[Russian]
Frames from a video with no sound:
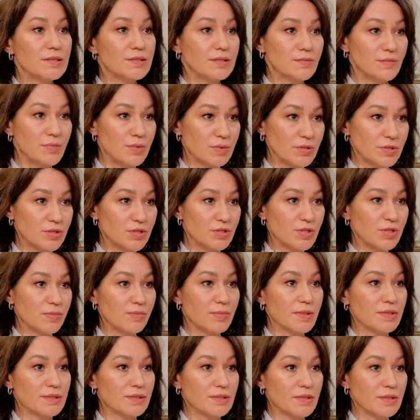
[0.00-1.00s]
с избыточной
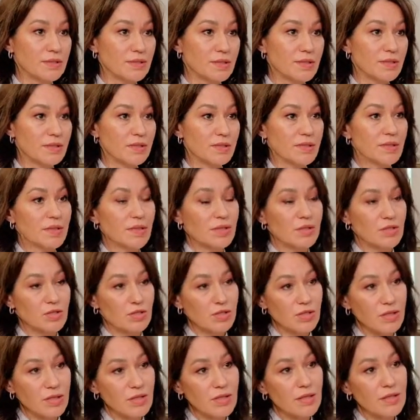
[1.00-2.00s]
массой тела и
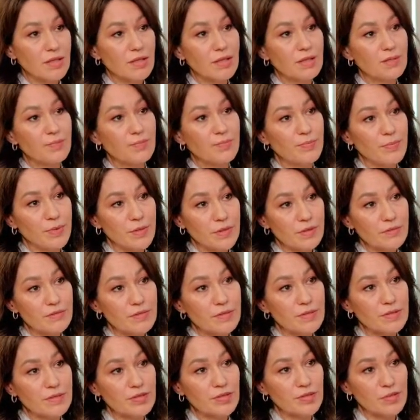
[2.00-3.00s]
ожирения,
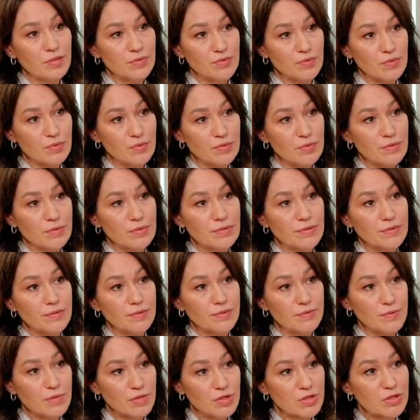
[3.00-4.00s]
первое, с чего
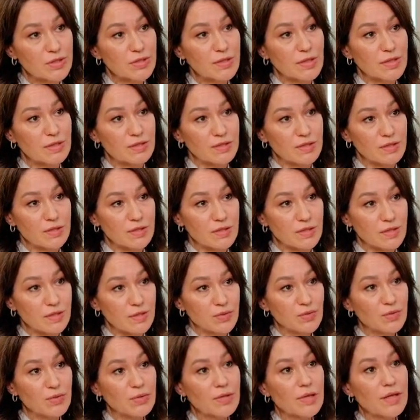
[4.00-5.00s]
э, начинается
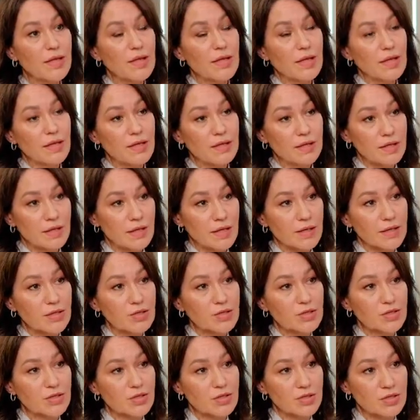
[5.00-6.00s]
диалог, это,
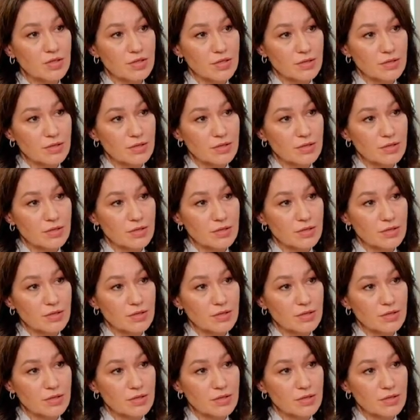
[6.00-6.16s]
конечно